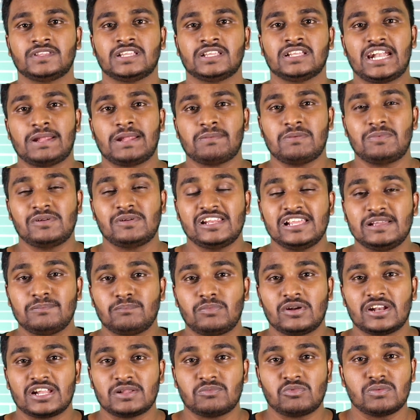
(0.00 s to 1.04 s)
ஏன்னா நம்ம இப்படி லிங்க்
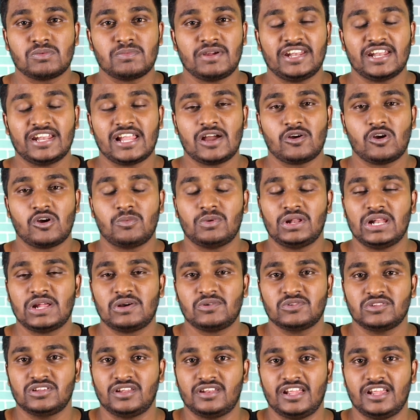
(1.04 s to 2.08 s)
பண்ணுறது மூலமாக என்ன ஆகும் அப்படின்னா
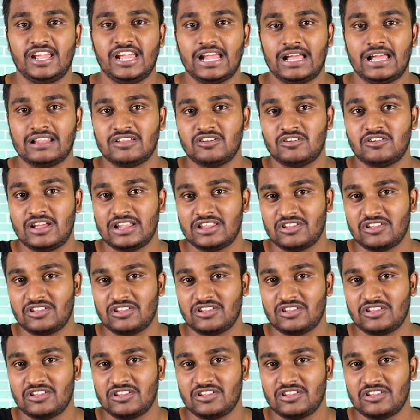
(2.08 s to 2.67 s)
வந்துட்டு அந்த